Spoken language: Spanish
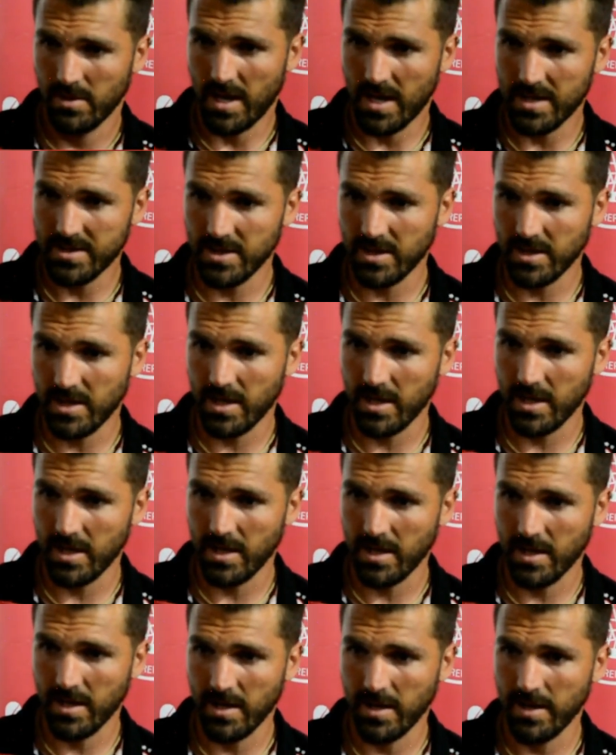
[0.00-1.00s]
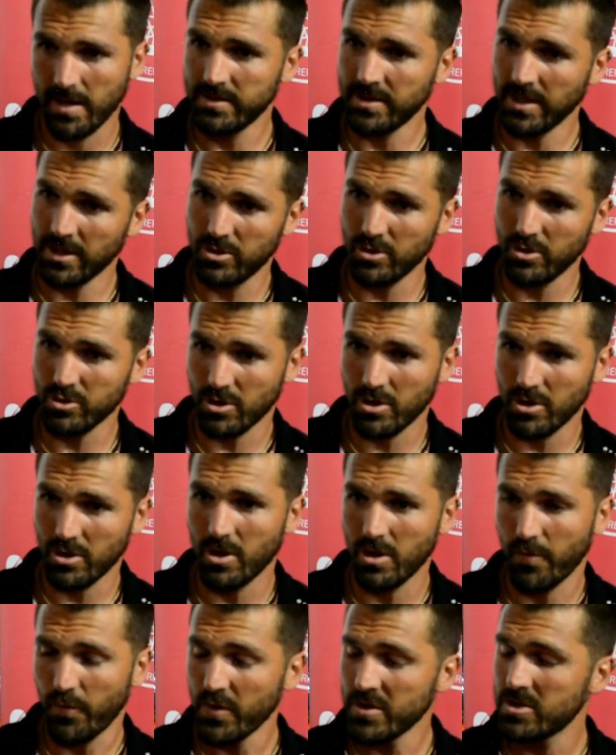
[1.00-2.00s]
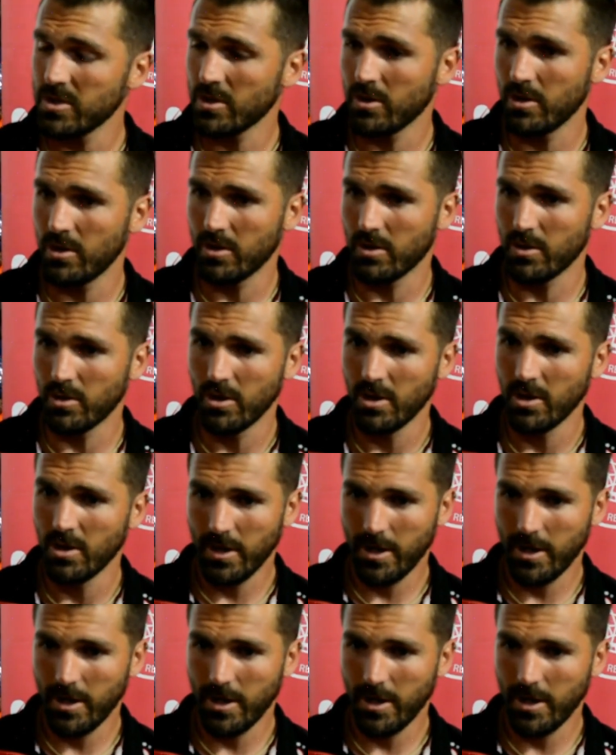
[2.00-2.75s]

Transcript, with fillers: Así que tanto yo creo que lo físico y lo,